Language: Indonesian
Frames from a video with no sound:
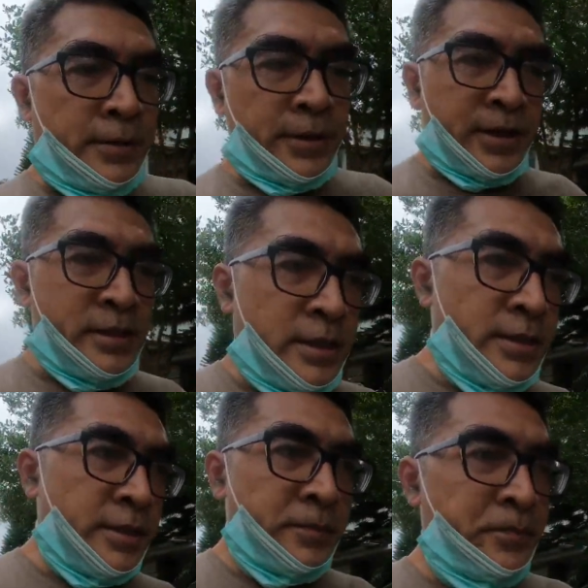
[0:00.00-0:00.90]
oke
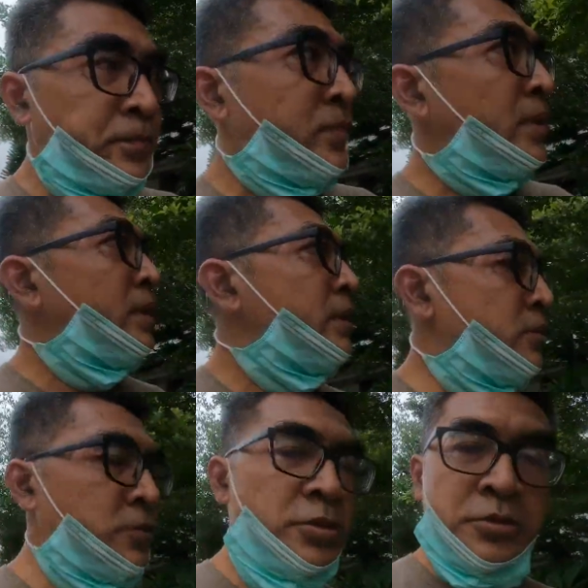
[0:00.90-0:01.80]
jadi
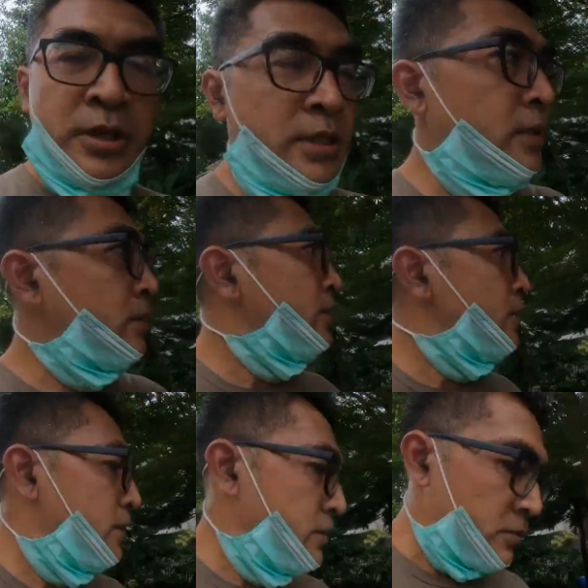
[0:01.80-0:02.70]
itu tujuannya
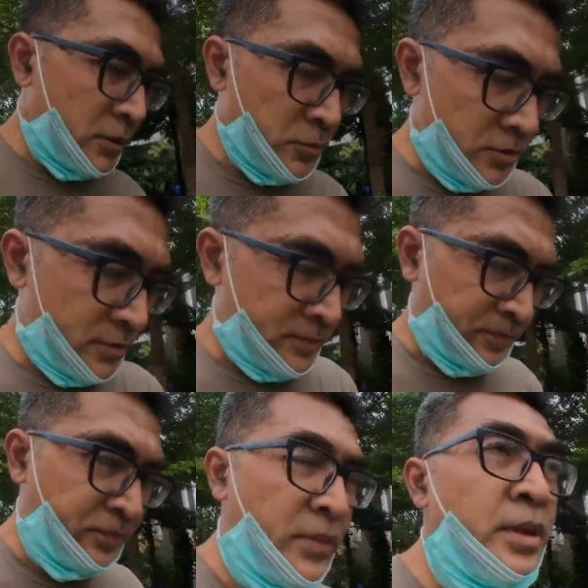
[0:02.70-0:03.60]
nonton bu
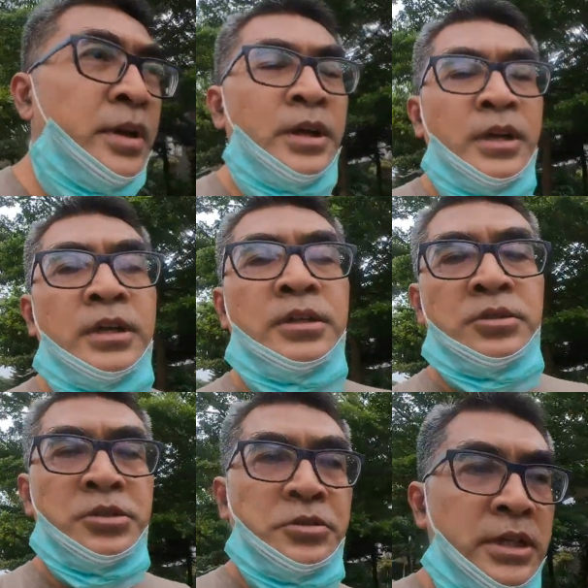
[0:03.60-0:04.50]

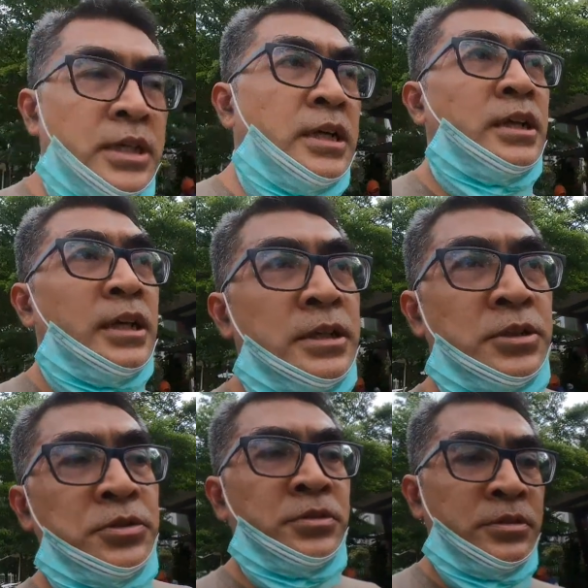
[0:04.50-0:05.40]
tujuannya adalah
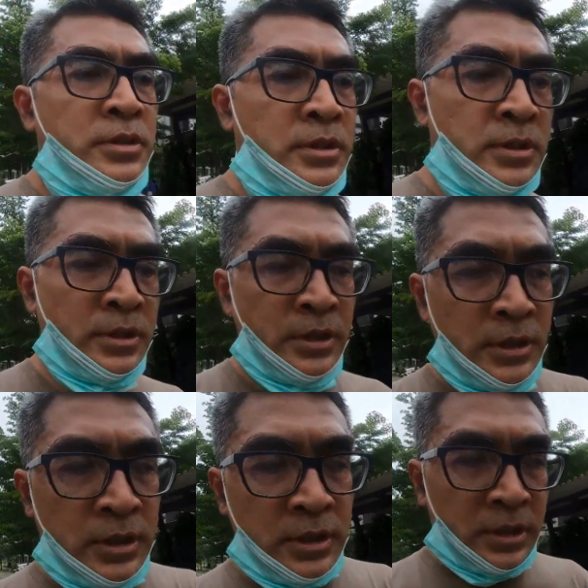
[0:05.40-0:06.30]
itu
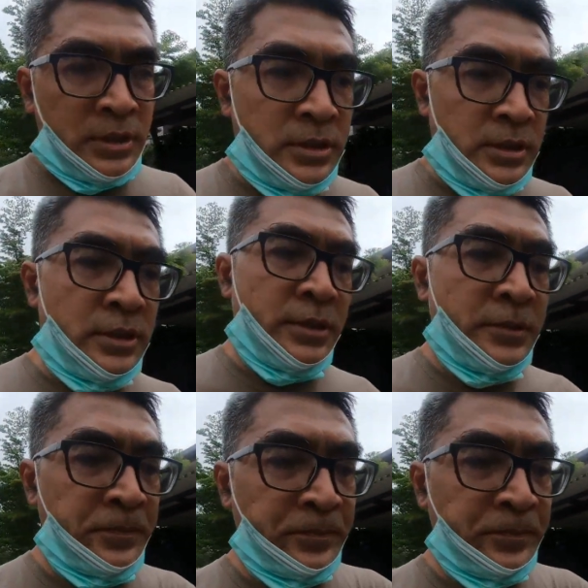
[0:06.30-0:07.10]
jadi